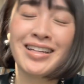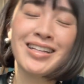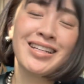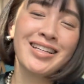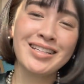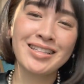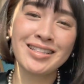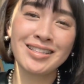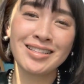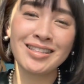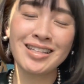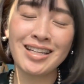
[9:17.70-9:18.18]
一
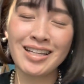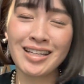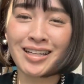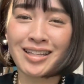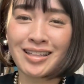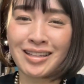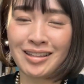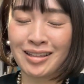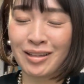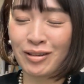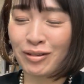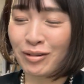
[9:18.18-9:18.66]

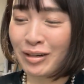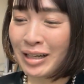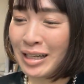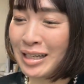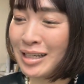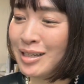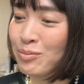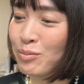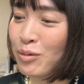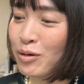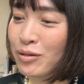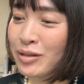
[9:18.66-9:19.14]
石とか、
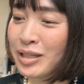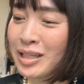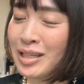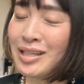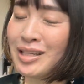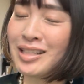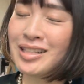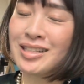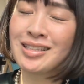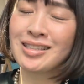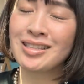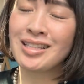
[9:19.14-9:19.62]
いもう
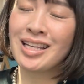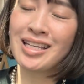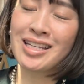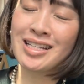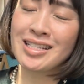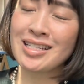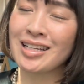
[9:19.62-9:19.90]
一石